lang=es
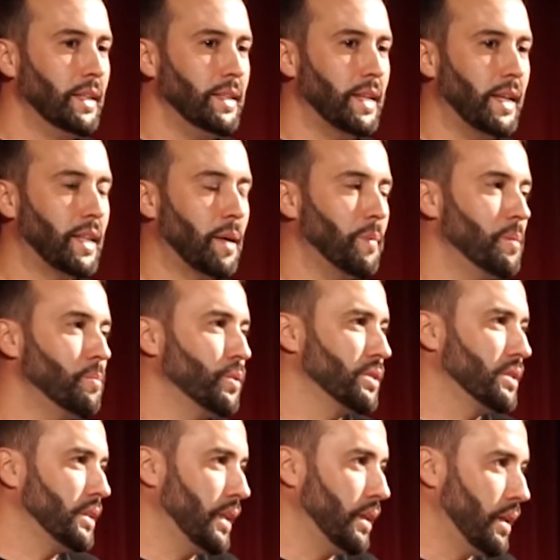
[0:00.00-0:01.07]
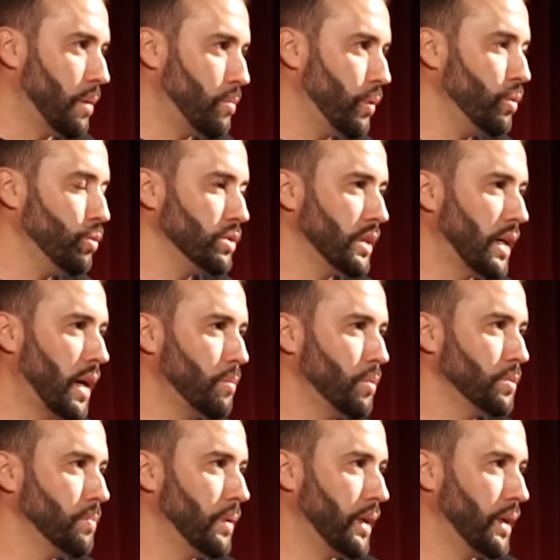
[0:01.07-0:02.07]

y hay también pues, quien la puede usar pues,